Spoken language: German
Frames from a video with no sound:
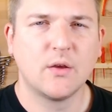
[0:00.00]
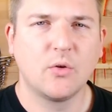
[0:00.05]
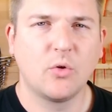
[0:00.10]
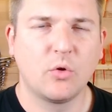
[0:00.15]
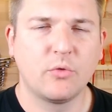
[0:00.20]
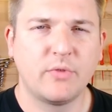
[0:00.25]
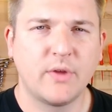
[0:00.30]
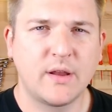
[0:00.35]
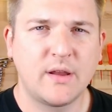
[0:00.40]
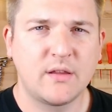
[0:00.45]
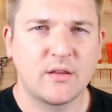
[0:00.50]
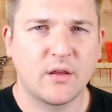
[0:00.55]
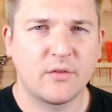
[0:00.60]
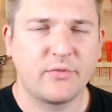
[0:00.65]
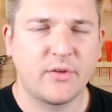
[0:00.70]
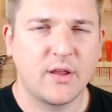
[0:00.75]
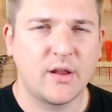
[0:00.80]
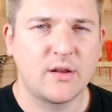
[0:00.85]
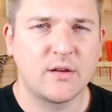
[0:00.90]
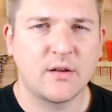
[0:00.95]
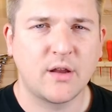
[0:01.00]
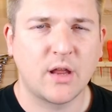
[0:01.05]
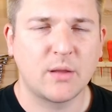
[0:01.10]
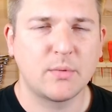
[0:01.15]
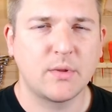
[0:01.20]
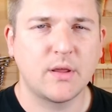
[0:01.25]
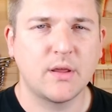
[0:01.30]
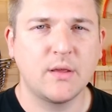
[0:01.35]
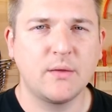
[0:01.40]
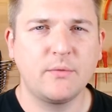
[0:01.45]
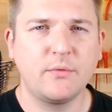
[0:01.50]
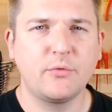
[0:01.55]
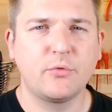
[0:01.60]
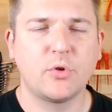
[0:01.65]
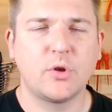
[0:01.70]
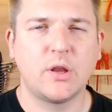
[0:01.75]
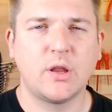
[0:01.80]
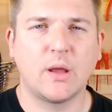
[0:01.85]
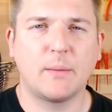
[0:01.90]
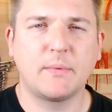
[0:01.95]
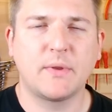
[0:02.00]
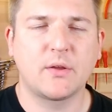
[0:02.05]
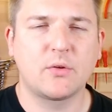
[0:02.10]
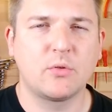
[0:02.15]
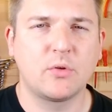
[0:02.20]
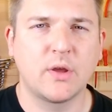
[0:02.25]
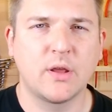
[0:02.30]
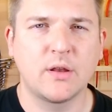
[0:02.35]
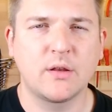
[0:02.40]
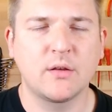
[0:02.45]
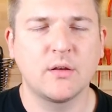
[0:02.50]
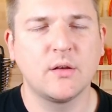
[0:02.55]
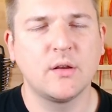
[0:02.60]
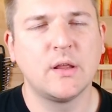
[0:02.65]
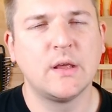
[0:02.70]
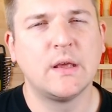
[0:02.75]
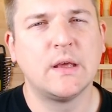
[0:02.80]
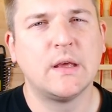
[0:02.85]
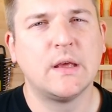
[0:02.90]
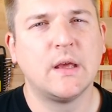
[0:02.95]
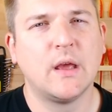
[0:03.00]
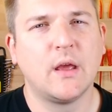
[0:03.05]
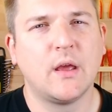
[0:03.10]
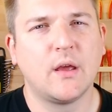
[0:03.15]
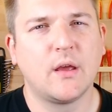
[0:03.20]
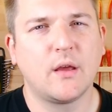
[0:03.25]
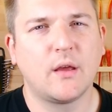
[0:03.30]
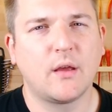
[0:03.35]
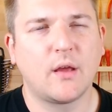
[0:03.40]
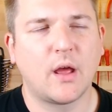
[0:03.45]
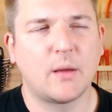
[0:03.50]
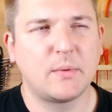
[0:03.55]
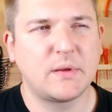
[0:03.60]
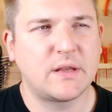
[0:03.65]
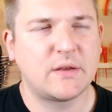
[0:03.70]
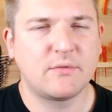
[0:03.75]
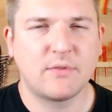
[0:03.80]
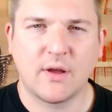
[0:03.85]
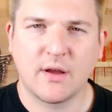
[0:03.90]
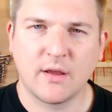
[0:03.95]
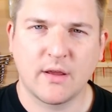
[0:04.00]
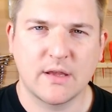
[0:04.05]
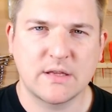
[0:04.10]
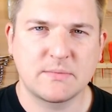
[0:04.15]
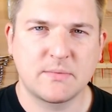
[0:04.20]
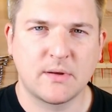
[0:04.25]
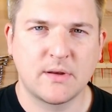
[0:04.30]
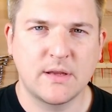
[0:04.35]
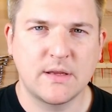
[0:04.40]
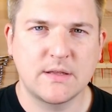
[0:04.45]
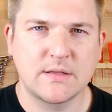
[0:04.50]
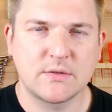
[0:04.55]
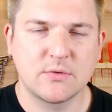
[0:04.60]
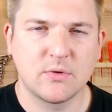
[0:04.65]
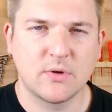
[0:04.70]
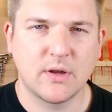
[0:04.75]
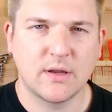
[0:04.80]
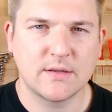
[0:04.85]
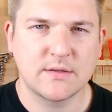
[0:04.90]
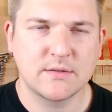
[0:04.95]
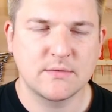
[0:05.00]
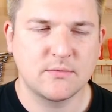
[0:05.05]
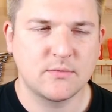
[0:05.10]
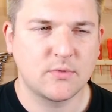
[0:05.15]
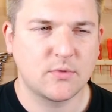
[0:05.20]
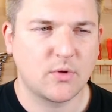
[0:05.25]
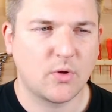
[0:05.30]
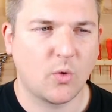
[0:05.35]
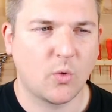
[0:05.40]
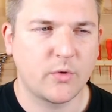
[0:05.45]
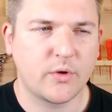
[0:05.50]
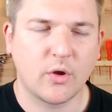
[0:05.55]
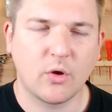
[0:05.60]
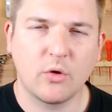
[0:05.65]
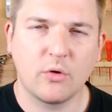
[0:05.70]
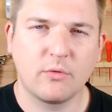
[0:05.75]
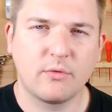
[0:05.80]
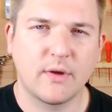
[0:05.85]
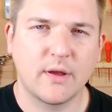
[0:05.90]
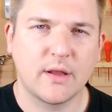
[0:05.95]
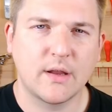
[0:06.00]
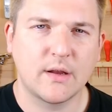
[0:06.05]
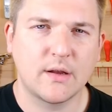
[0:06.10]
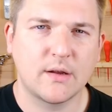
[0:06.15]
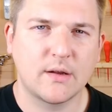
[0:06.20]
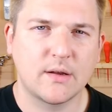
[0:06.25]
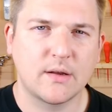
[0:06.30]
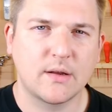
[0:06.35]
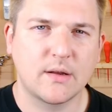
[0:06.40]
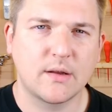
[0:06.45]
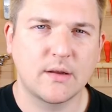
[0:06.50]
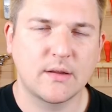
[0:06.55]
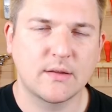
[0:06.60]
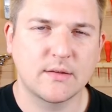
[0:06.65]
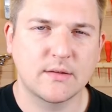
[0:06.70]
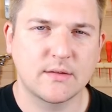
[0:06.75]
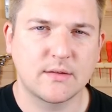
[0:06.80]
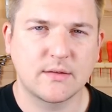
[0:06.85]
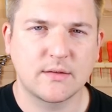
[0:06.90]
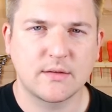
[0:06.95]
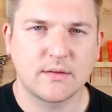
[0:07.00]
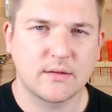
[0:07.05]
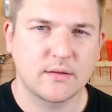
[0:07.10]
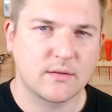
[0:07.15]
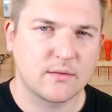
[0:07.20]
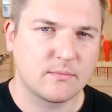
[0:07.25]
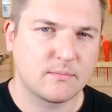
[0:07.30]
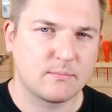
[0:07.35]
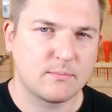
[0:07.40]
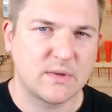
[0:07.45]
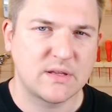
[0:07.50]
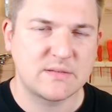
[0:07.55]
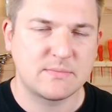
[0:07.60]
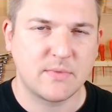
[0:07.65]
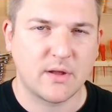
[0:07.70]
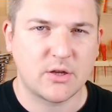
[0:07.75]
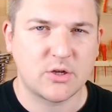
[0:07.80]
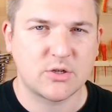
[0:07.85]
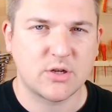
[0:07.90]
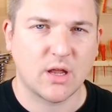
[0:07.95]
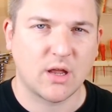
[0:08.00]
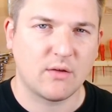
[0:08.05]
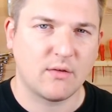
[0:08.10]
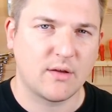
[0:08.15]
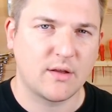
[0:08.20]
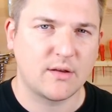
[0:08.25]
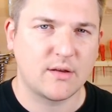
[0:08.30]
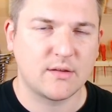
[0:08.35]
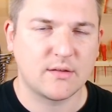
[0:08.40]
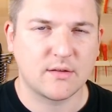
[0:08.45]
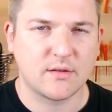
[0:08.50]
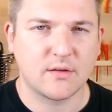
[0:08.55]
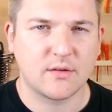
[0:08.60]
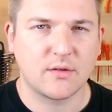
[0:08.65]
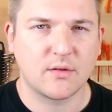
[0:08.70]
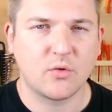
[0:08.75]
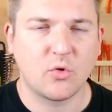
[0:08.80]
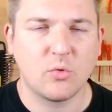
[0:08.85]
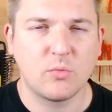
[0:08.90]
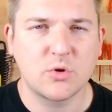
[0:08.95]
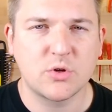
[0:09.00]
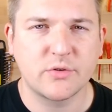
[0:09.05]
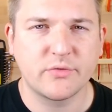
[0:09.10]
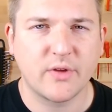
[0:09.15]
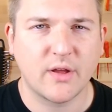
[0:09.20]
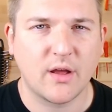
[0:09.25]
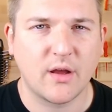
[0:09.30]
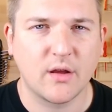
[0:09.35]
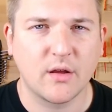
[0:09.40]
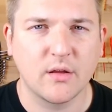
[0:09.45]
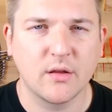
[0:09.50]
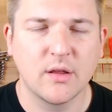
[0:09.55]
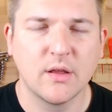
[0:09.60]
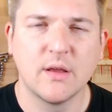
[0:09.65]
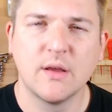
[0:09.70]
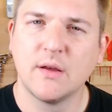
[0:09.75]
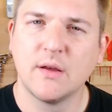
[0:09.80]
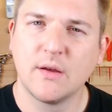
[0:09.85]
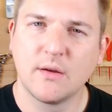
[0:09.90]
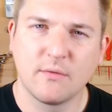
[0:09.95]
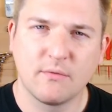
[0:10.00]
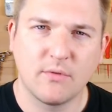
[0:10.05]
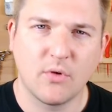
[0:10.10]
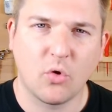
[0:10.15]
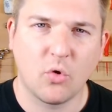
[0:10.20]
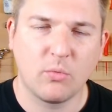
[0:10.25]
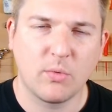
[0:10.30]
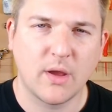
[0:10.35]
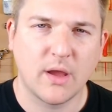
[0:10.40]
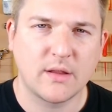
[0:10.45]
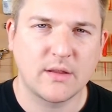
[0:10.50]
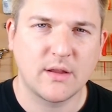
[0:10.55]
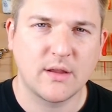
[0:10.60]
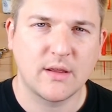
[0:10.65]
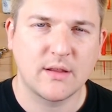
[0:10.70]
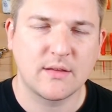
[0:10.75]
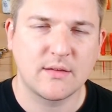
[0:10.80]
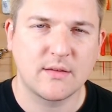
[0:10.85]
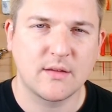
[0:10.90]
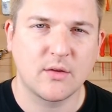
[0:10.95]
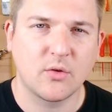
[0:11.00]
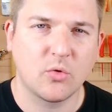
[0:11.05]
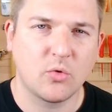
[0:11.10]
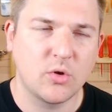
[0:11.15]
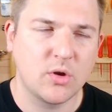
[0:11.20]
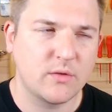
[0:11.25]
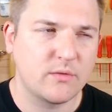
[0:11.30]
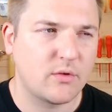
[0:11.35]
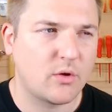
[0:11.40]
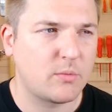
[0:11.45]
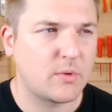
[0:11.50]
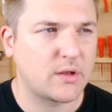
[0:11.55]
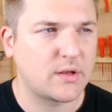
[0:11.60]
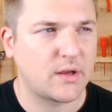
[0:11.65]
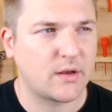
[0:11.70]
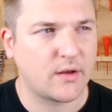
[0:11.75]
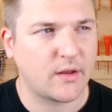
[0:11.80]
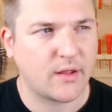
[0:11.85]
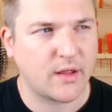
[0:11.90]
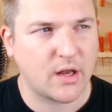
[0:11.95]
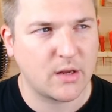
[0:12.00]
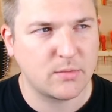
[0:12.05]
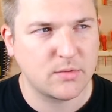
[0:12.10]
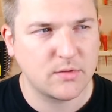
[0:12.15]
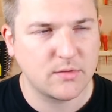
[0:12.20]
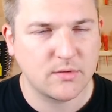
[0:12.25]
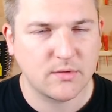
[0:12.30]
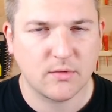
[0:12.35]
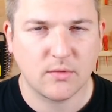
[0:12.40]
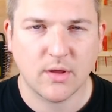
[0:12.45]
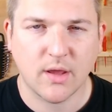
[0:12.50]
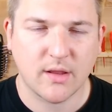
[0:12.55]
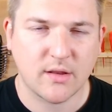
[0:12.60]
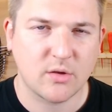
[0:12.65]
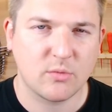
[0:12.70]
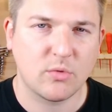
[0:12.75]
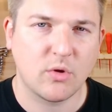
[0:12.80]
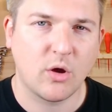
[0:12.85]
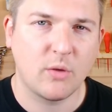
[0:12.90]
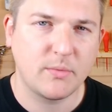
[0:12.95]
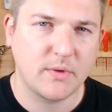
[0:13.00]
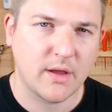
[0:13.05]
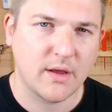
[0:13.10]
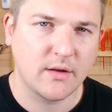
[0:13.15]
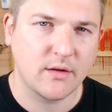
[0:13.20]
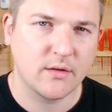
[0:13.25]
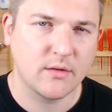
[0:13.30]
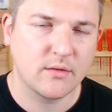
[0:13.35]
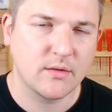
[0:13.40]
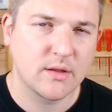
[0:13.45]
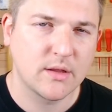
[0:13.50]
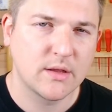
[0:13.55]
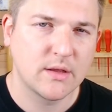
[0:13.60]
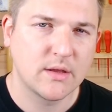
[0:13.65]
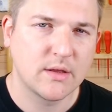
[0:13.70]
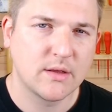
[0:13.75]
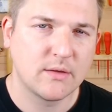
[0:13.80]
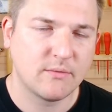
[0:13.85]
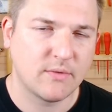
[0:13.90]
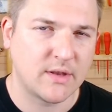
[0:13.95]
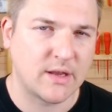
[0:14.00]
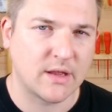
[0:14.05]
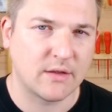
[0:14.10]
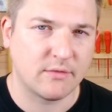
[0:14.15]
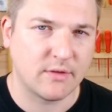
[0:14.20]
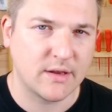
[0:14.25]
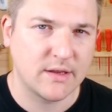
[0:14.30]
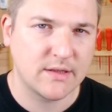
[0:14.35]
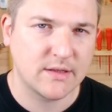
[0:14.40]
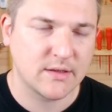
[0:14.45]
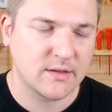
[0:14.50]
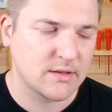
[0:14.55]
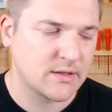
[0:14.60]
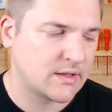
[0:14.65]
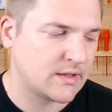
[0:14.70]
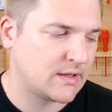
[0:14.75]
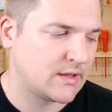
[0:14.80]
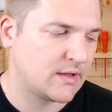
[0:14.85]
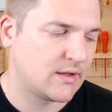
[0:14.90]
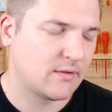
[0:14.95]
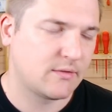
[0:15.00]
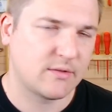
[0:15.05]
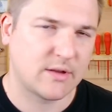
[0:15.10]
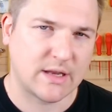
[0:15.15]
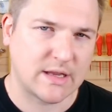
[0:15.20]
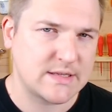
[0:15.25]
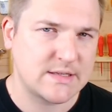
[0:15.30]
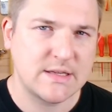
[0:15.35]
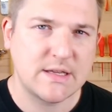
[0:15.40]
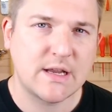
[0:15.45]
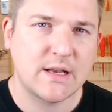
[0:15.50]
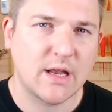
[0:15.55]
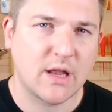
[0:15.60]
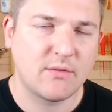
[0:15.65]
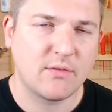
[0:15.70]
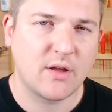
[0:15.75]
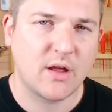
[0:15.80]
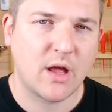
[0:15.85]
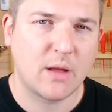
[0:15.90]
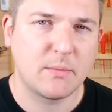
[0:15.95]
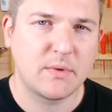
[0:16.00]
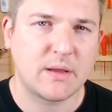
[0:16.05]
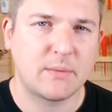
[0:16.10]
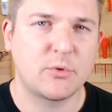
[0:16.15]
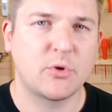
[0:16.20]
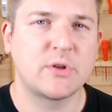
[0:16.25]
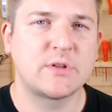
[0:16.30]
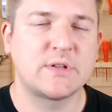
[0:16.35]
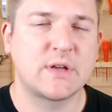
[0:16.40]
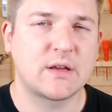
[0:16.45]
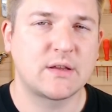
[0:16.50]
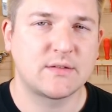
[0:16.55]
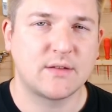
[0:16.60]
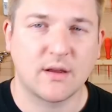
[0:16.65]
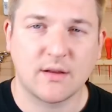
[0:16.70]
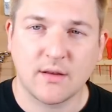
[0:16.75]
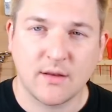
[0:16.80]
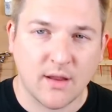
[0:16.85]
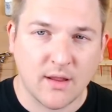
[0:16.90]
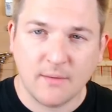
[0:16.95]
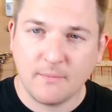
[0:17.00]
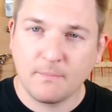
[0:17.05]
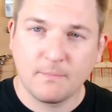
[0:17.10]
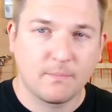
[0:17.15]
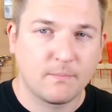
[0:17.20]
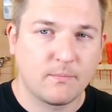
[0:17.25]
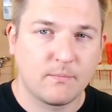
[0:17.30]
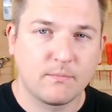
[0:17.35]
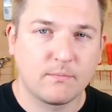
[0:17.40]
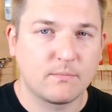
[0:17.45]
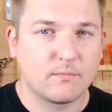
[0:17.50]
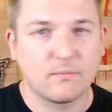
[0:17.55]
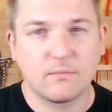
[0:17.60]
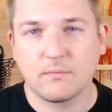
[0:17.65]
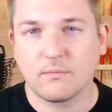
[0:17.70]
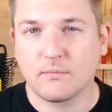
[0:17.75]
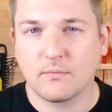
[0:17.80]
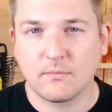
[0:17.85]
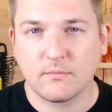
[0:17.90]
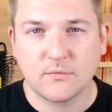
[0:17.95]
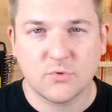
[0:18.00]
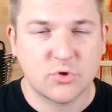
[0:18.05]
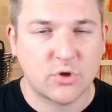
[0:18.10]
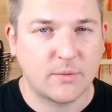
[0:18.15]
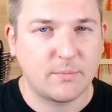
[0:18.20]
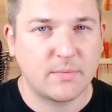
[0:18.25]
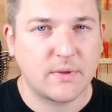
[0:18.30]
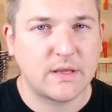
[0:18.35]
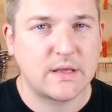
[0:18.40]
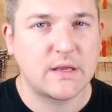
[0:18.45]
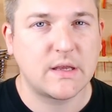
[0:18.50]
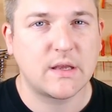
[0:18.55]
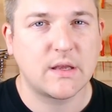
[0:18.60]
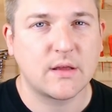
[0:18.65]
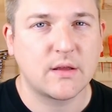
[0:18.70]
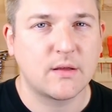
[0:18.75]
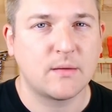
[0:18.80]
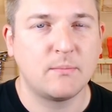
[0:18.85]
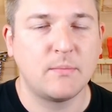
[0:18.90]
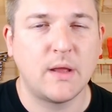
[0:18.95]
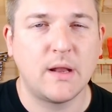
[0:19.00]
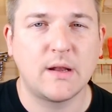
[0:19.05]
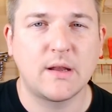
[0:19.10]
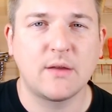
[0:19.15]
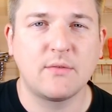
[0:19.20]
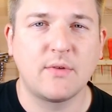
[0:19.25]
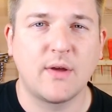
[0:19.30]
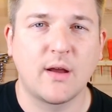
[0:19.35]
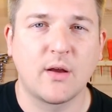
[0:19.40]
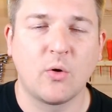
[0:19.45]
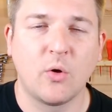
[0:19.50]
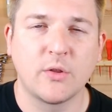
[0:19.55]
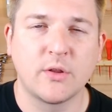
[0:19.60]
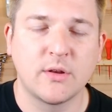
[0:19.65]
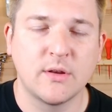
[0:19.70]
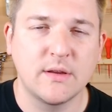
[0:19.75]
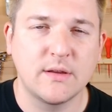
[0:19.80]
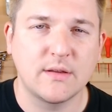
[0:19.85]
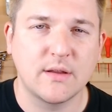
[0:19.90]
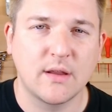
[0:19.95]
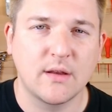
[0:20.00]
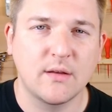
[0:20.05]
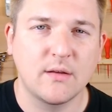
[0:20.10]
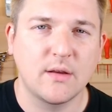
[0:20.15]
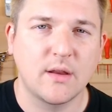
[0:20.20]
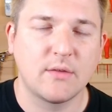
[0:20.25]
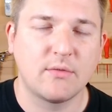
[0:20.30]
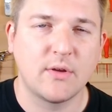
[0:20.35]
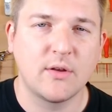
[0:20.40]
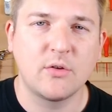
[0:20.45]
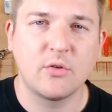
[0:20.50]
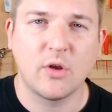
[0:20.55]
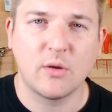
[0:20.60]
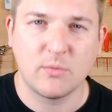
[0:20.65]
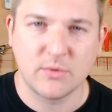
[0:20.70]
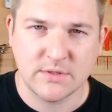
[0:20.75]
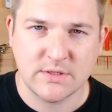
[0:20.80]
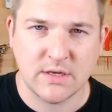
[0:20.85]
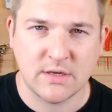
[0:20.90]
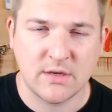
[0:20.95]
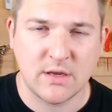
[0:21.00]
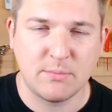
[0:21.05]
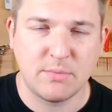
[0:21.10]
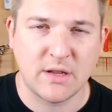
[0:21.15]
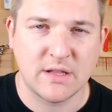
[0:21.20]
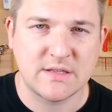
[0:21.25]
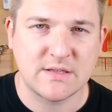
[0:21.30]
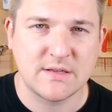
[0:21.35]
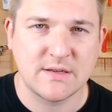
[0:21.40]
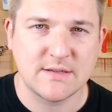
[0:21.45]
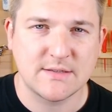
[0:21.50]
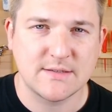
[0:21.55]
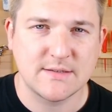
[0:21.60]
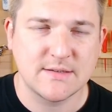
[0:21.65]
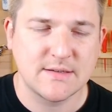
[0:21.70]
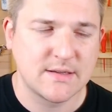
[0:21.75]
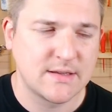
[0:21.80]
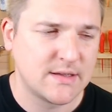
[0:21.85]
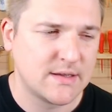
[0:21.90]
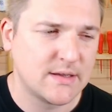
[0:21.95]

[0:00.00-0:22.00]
Und wegen dieser fehlenden AWE für die Abdeckung hinten habe ich den Wagen erstmal nicht zugelassen. Und auch weil dieses Mismatch da war, diese komische Frage, warum kriegt er jetzt eine grüne, warum kriegt er eine gelbe, kriegt er überhaupt eine, wenn ja welche. Da das nicht klar war, habe ich am Donnerstag gesagt, nee, stopp, ich äh, melde den Wagen heute nicht an, eventuell muss ich den die platzen lassen.